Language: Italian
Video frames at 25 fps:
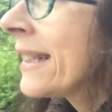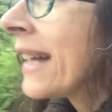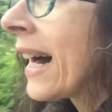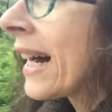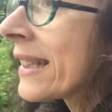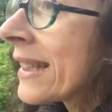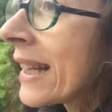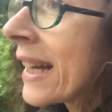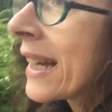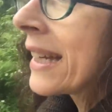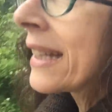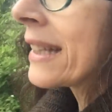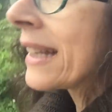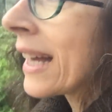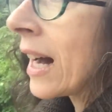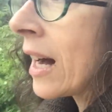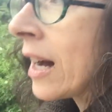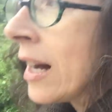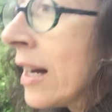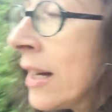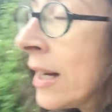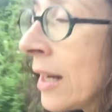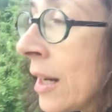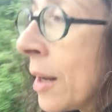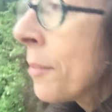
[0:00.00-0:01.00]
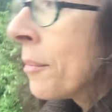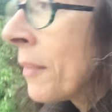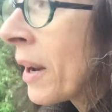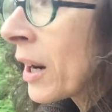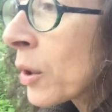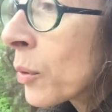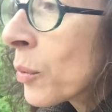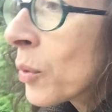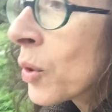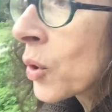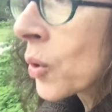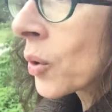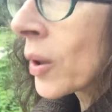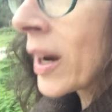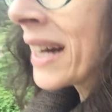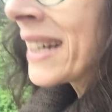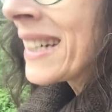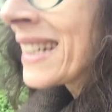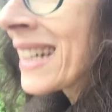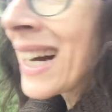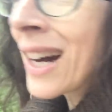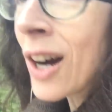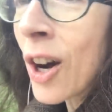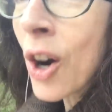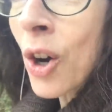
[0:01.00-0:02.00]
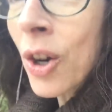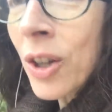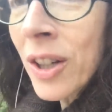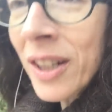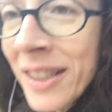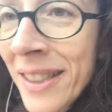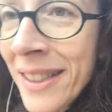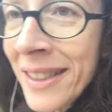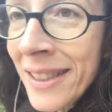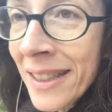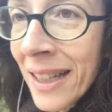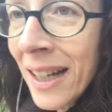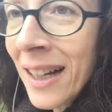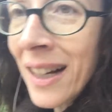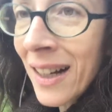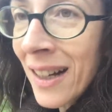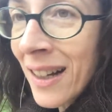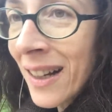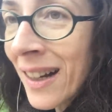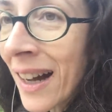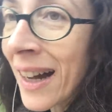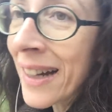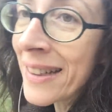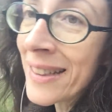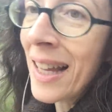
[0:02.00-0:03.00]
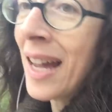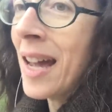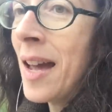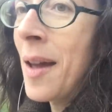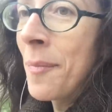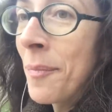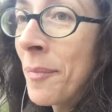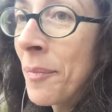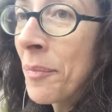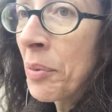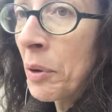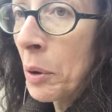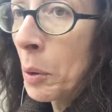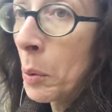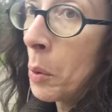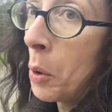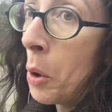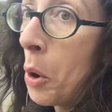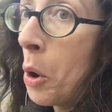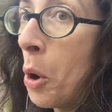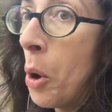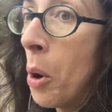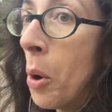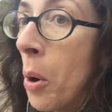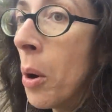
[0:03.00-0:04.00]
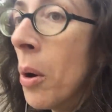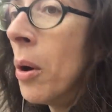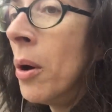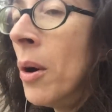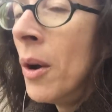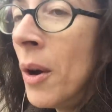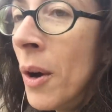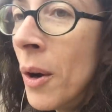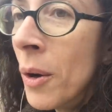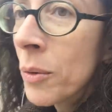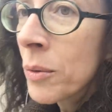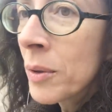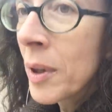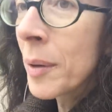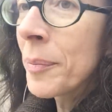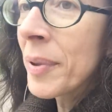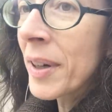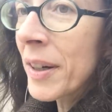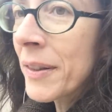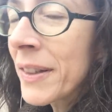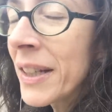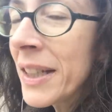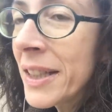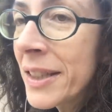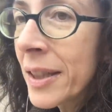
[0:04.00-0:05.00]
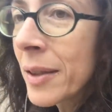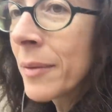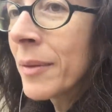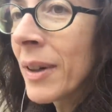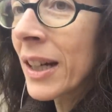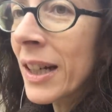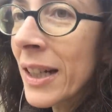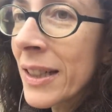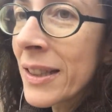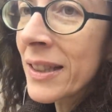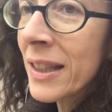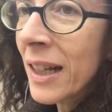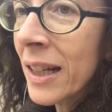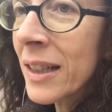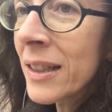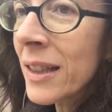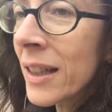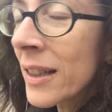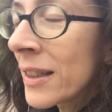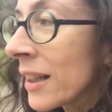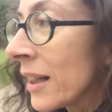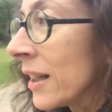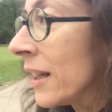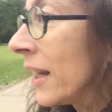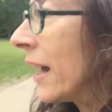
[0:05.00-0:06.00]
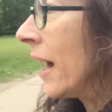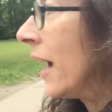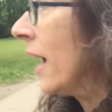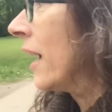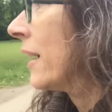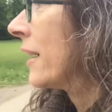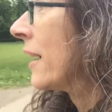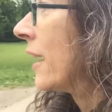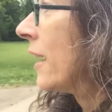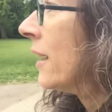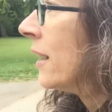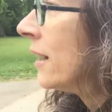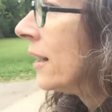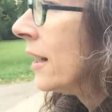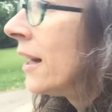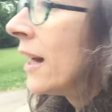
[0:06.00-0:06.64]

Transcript: data l'età, ma comunque Anna Oxa ai tempi, uh, una bravissima cantante italiana.